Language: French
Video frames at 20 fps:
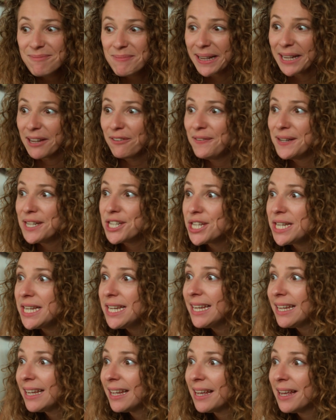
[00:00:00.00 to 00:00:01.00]
Mais
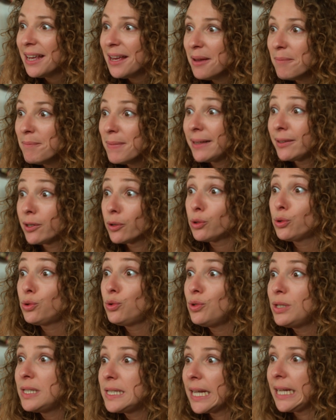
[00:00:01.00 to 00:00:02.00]
réfléchis. Mais tant que
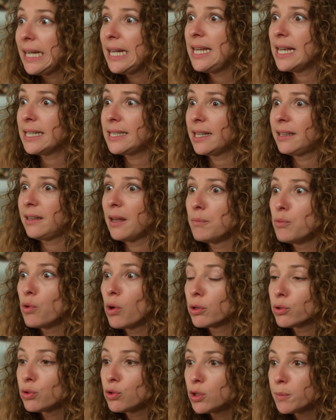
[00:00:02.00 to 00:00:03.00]
tu sais qu'il y a cet amour
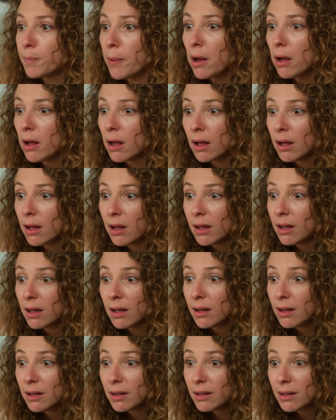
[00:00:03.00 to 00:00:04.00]
en suspens,
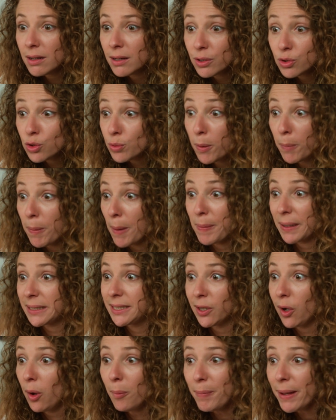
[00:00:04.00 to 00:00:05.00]
tu peux pas
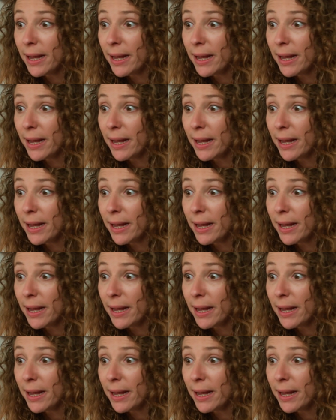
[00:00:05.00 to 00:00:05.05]
partir en